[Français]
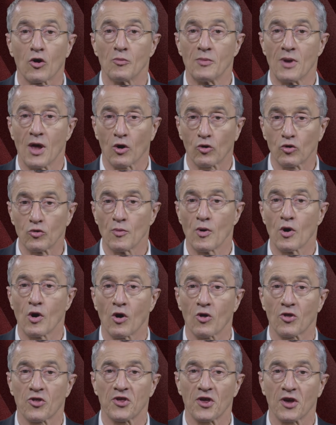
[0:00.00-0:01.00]
comme la
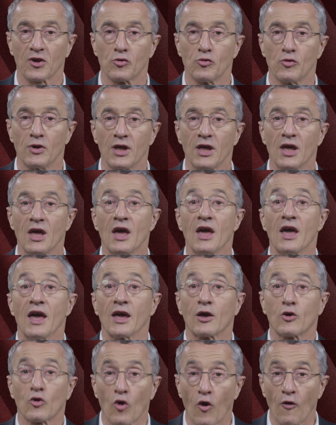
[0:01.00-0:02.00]
rumeur en circulait,
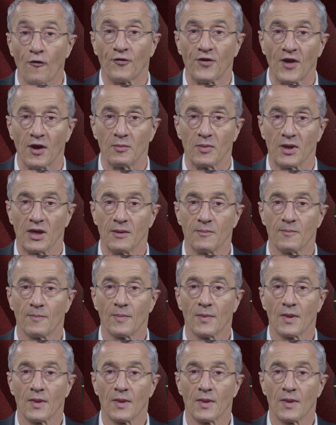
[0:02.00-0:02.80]
est confirmée.